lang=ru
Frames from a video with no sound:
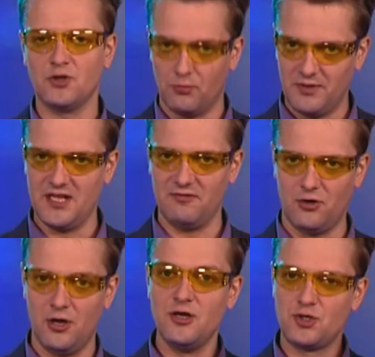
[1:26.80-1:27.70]
но мы
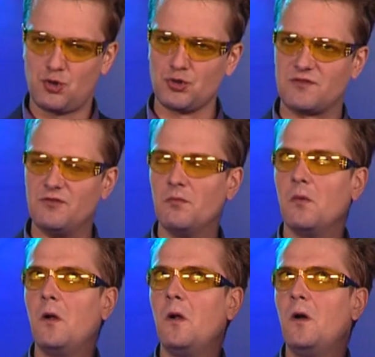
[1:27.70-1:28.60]
его чувствуем.
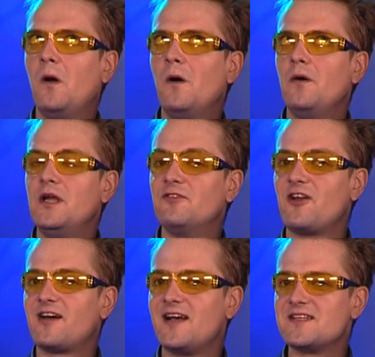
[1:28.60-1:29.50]

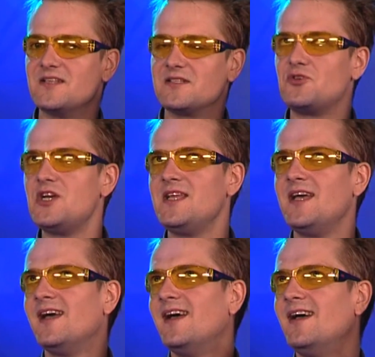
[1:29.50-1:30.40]
Инфракрасное
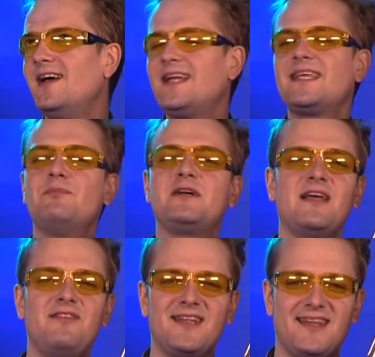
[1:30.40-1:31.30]
излучение – это
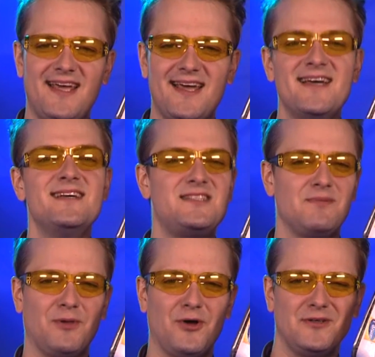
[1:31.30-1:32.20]
обыкновенное
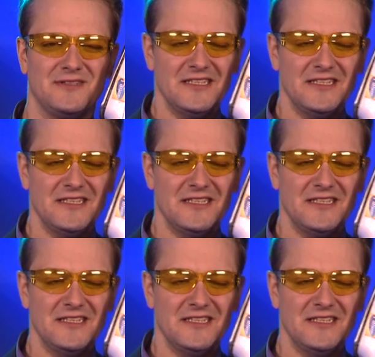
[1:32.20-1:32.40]
тепло.